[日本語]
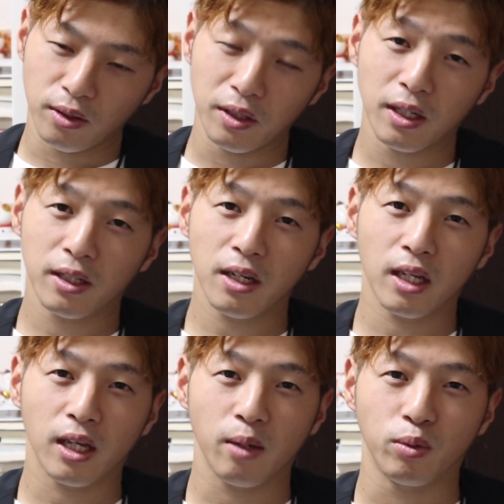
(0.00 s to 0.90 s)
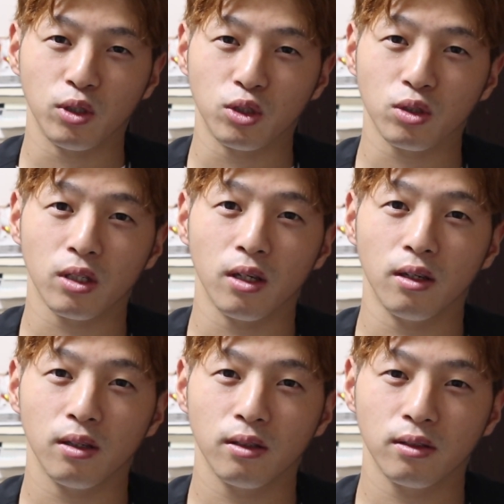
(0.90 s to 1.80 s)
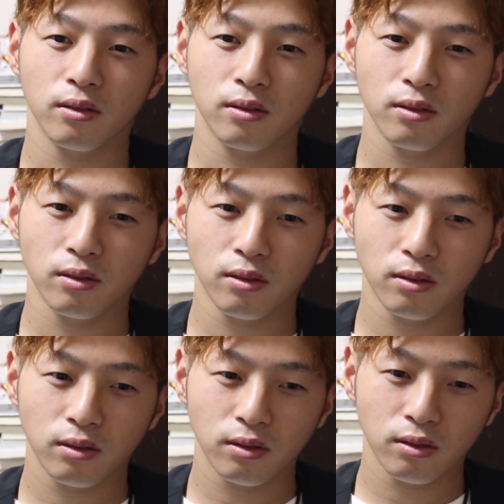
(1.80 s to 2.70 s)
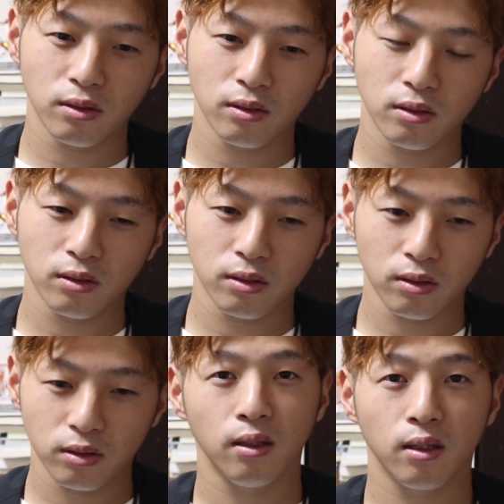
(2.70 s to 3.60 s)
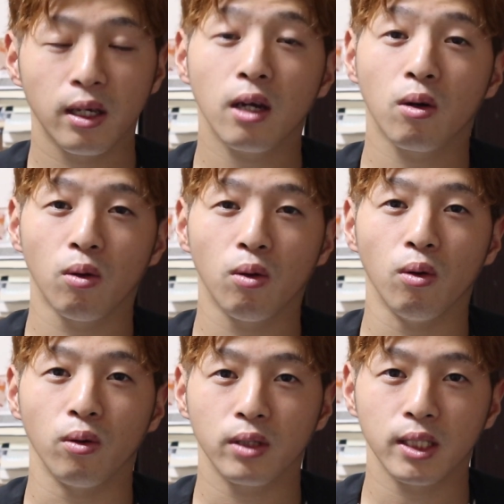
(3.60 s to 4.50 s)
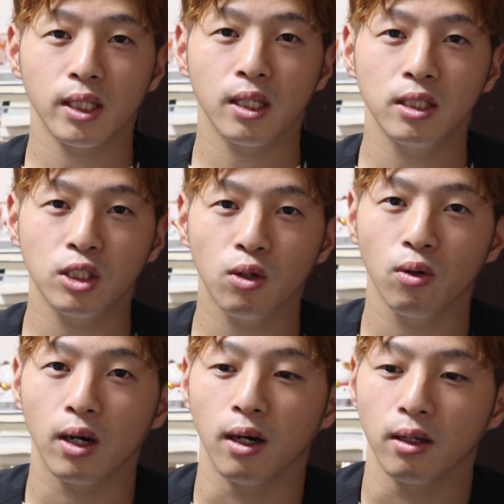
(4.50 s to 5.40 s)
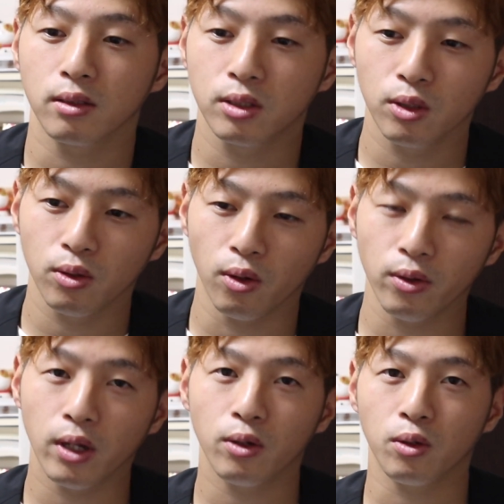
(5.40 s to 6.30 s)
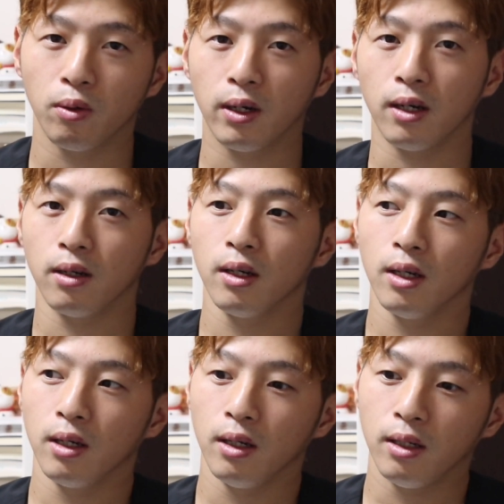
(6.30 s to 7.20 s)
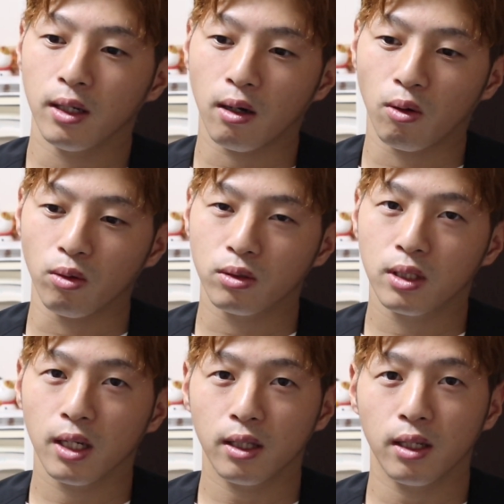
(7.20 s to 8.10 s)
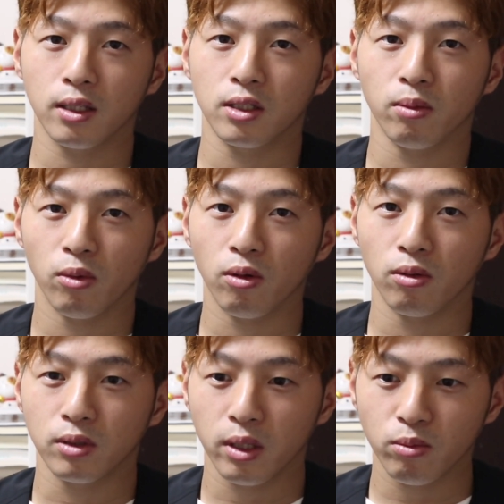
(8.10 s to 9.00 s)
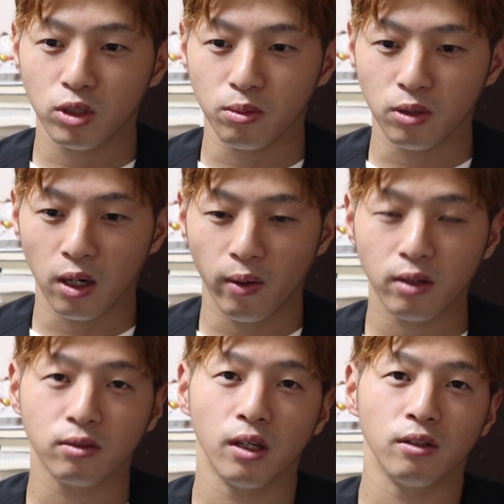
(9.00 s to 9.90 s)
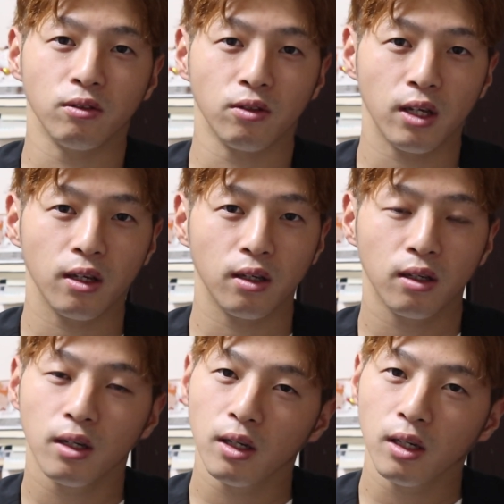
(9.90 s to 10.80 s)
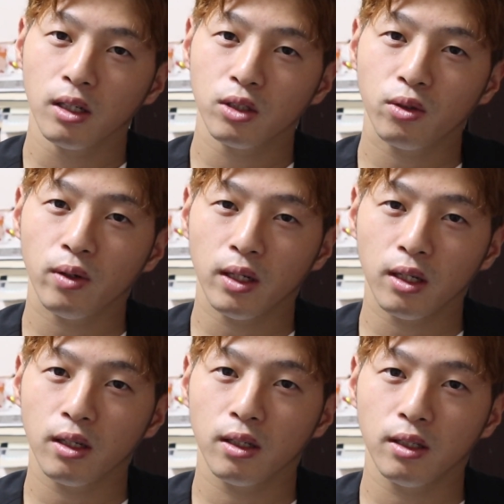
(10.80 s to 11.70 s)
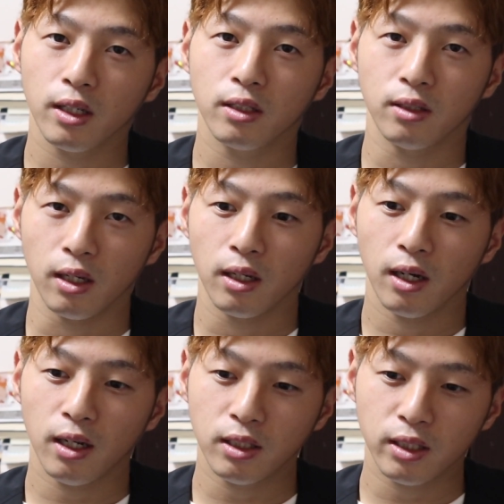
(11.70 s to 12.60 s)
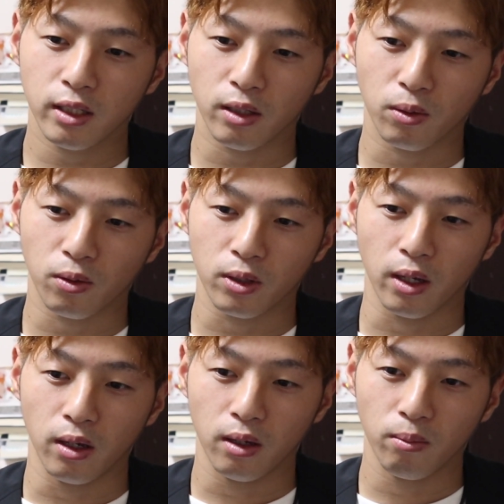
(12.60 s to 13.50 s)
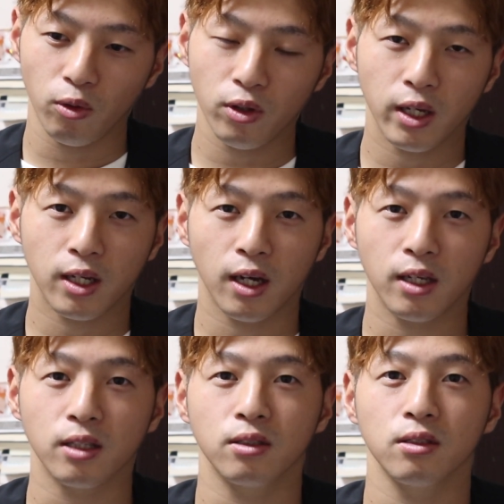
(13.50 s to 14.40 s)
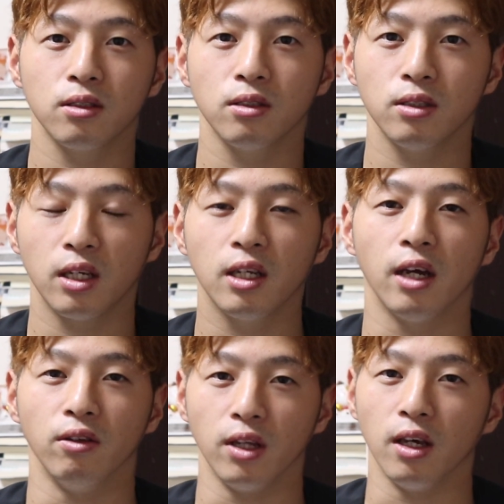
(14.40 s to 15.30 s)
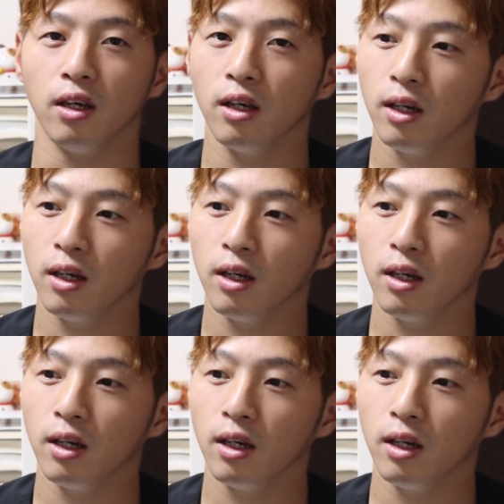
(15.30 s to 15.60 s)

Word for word: 苦手なタイプの女性うーん結構多席思考が強い女の人はなんかこう付き合ったりしても全部自分が悪くなるのでそれはね嫌ですね話し合ったところで問題解決できないので